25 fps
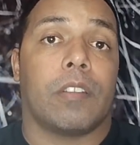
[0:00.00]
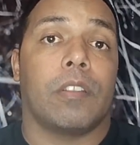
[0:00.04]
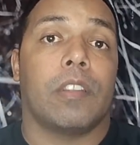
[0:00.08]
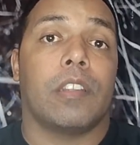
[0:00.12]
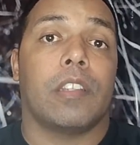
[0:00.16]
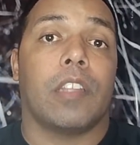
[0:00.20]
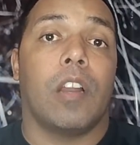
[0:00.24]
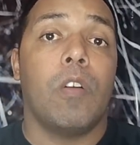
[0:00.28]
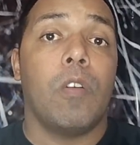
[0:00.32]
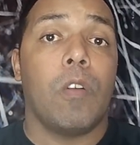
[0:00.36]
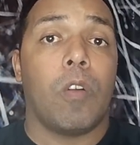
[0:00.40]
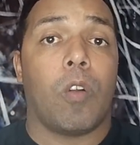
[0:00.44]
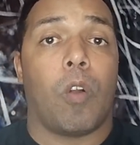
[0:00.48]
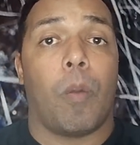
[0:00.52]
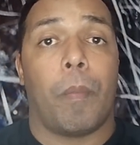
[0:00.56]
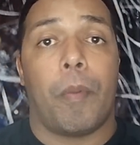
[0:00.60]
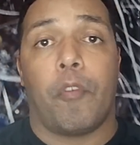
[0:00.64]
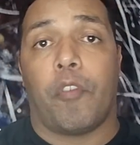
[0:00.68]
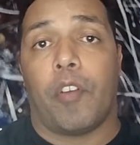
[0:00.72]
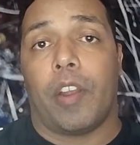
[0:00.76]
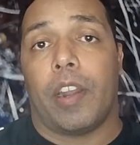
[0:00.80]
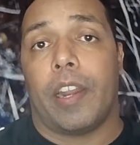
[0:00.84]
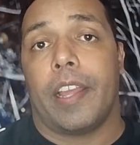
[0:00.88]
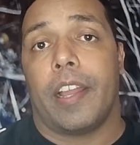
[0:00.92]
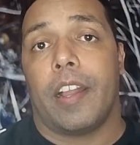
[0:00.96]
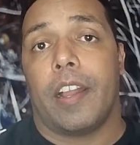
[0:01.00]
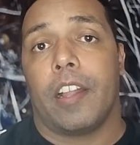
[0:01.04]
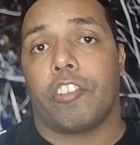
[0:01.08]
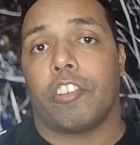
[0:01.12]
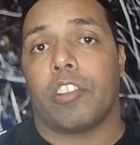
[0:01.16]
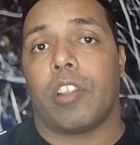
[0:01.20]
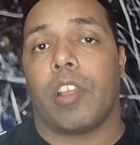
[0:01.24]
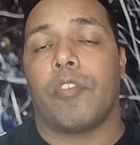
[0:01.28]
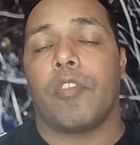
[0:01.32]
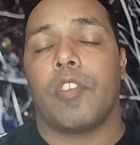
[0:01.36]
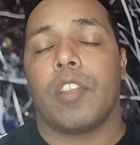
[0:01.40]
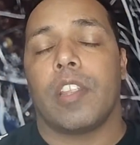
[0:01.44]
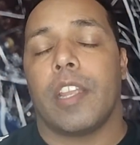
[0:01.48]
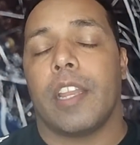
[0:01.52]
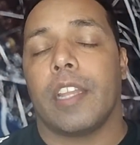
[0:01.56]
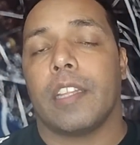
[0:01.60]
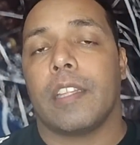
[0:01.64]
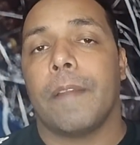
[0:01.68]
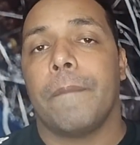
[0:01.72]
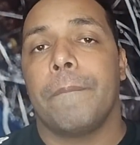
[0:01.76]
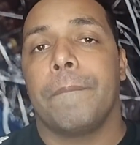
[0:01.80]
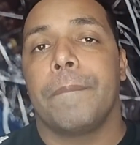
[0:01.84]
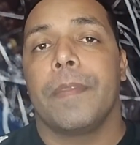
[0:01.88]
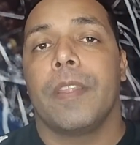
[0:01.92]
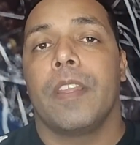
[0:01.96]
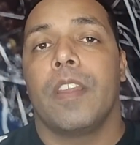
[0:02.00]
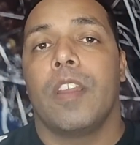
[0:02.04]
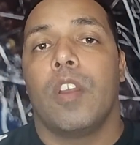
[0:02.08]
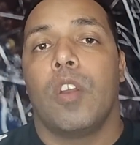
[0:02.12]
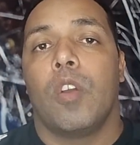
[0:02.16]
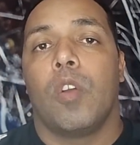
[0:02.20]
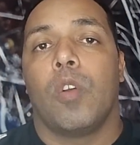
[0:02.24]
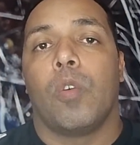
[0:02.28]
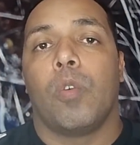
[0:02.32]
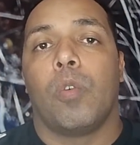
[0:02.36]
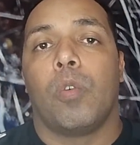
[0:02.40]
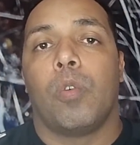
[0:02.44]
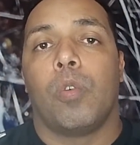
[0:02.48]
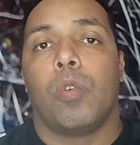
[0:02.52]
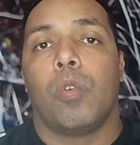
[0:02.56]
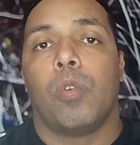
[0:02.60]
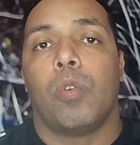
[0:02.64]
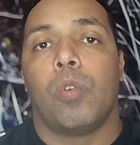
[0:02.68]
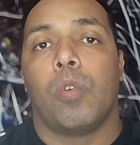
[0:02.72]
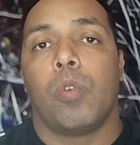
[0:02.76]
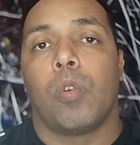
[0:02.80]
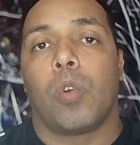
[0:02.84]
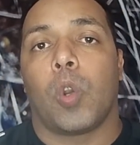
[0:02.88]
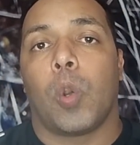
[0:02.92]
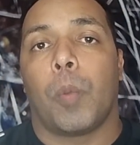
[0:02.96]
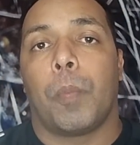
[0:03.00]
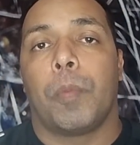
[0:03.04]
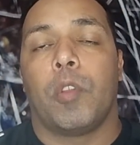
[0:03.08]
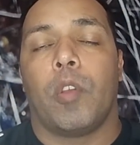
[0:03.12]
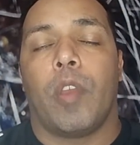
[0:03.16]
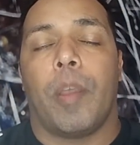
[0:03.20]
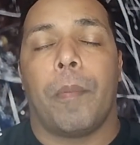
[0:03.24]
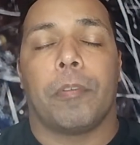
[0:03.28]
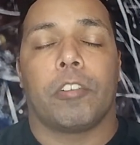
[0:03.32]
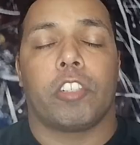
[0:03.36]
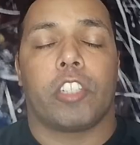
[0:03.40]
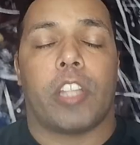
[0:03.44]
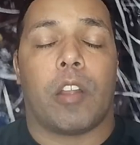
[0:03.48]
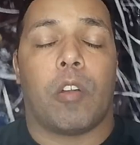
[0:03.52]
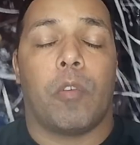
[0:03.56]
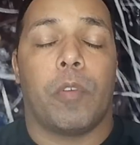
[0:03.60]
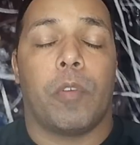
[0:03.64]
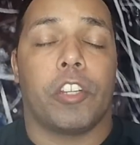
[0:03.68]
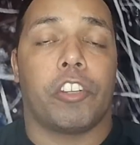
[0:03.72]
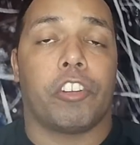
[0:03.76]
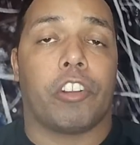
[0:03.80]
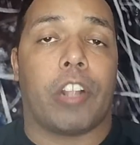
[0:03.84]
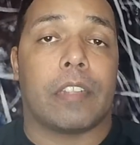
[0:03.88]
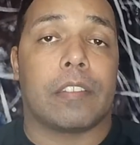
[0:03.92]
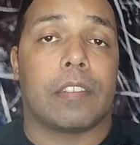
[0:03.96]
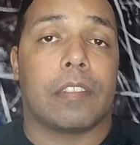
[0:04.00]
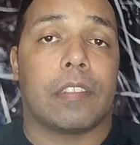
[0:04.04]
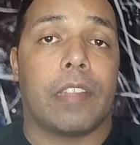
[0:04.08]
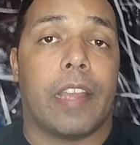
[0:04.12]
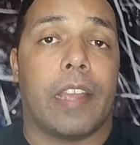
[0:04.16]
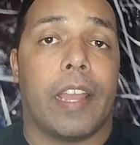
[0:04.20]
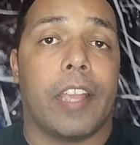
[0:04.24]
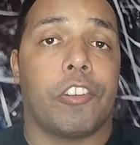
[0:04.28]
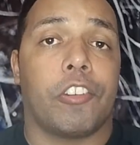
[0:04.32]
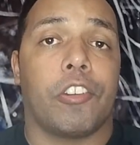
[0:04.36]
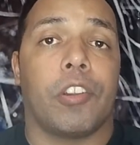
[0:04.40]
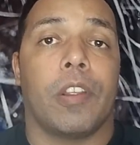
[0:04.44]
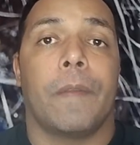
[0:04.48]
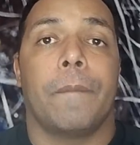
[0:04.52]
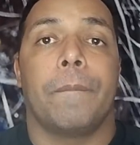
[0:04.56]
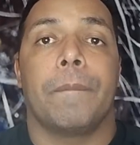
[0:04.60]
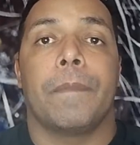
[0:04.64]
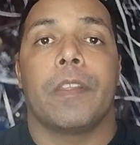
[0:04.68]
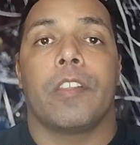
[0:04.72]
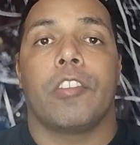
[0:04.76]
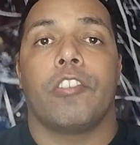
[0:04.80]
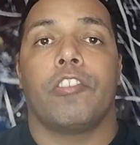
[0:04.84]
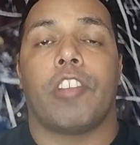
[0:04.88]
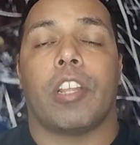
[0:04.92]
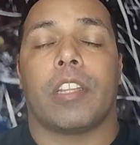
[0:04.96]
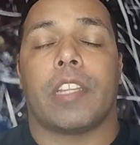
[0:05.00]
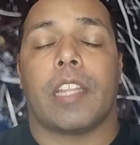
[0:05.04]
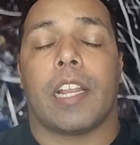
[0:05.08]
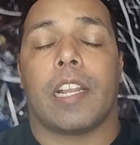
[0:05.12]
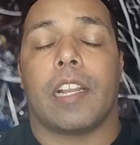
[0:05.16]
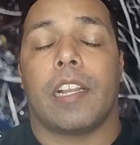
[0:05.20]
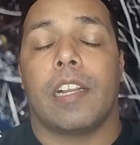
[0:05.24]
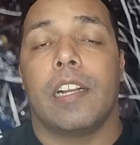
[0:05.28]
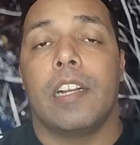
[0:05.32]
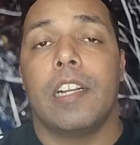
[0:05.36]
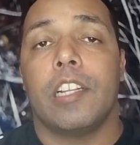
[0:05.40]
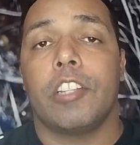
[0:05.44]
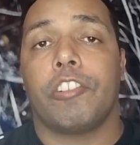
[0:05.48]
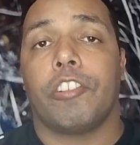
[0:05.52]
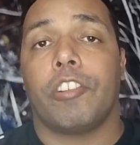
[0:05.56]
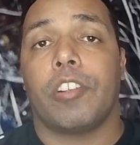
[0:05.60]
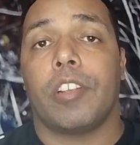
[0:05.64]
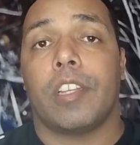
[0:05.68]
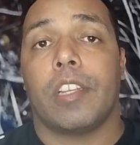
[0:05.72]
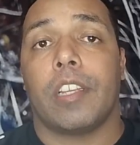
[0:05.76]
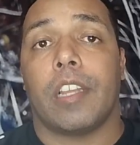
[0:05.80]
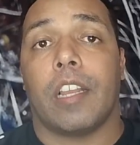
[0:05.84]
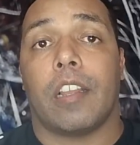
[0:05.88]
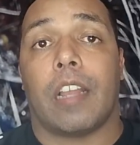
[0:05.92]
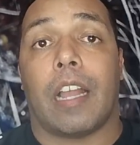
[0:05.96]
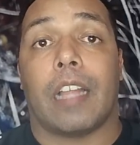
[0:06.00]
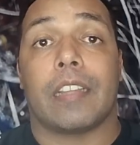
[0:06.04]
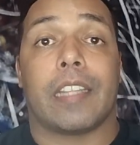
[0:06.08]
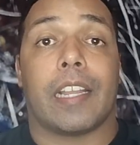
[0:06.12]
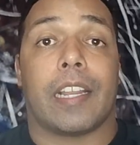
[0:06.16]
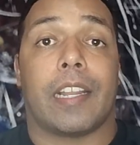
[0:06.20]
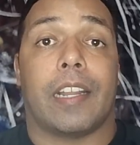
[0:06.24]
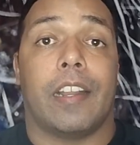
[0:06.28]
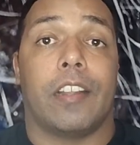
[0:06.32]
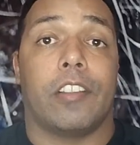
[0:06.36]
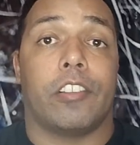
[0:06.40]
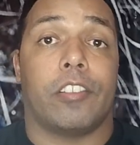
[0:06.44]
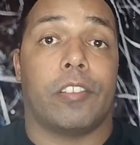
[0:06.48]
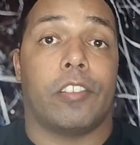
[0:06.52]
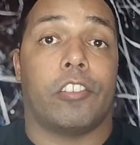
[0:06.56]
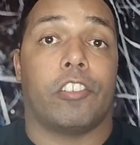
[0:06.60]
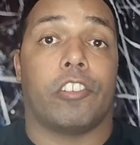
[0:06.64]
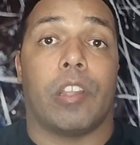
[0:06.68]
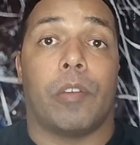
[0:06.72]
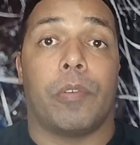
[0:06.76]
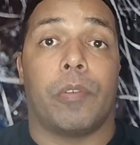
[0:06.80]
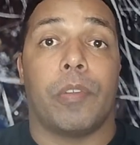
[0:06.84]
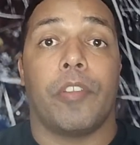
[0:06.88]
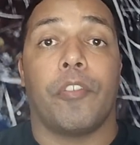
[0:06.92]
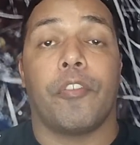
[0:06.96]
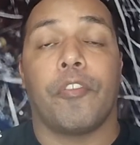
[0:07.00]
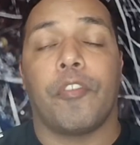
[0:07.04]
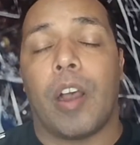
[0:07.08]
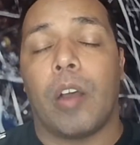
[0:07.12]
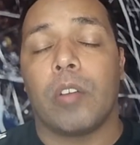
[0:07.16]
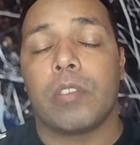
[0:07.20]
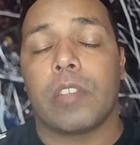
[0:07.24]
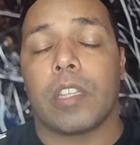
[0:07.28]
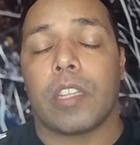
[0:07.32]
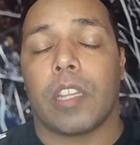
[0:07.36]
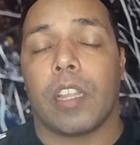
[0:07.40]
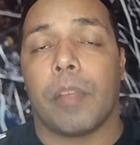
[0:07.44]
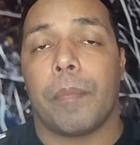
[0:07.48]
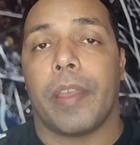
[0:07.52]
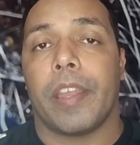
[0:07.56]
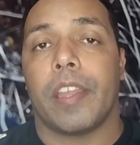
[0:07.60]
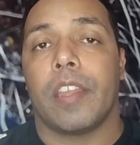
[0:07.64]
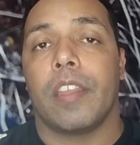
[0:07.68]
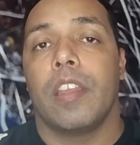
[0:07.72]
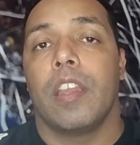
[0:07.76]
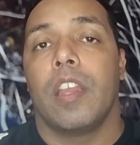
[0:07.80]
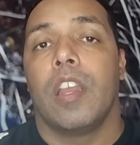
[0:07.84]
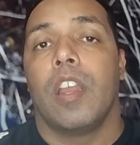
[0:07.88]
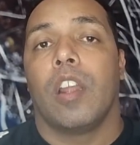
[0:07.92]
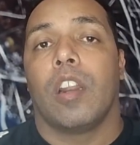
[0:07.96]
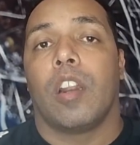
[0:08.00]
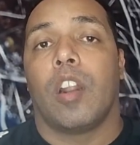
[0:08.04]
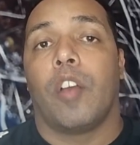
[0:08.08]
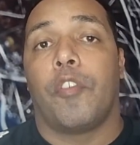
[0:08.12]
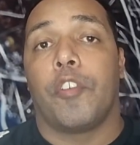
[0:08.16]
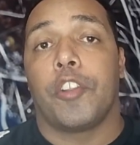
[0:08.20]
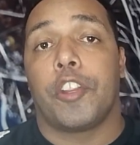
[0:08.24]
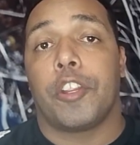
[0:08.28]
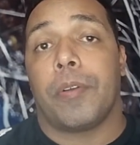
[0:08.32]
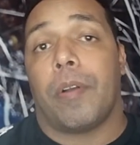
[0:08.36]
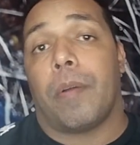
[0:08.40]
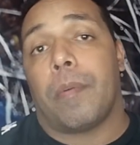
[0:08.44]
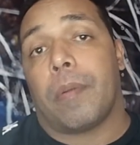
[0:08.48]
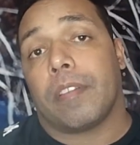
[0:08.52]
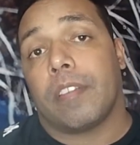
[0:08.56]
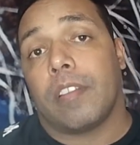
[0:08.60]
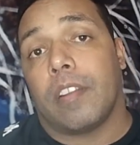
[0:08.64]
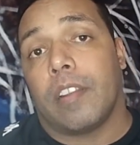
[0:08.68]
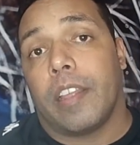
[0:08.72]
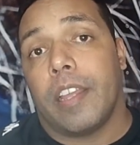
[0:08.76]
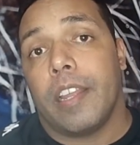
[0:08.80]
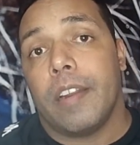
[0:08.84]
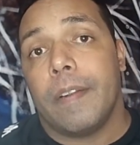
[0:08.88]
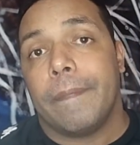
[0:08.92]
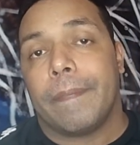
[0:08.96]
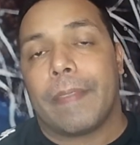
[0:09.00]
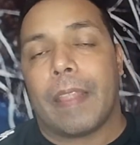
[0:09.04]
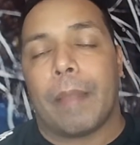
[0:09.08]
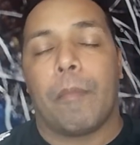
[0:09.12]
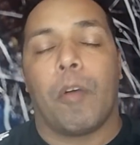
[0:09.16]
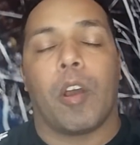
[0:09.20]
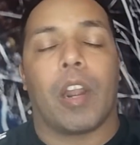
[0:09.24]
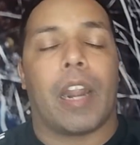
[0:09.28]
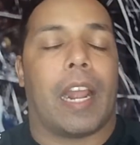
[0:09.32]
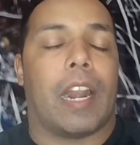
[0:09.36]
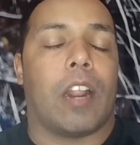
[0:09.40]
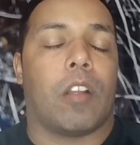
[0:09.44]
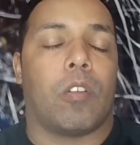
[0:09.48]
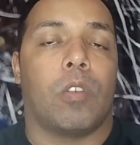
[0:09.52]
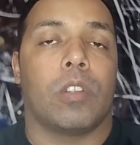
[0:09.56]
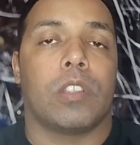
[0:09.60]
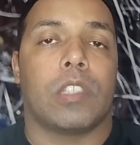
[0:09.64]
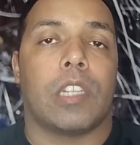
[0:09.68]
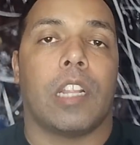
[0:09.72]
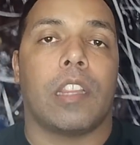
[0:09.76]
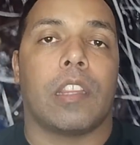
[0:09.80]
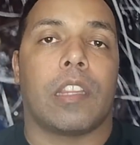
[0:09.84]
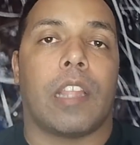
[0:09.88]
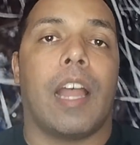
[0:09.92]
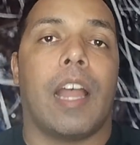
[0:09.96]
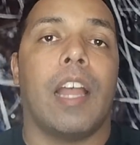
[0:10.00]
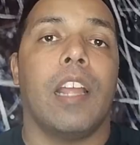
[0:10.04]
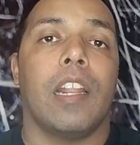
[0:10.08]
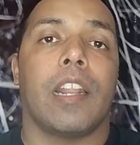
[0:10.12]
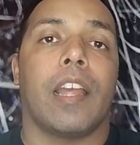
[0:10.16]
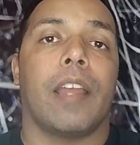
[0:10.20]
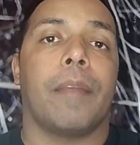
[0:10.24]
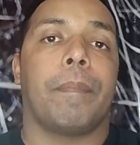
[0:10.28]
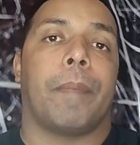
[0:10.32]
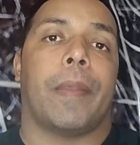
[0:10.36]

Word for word: Então, como eu falei antes da vinheta, o clube do Remo está com escassez de atacante, atacantes estão em falta também no futebol brasileiro, demoraram a contratar, né?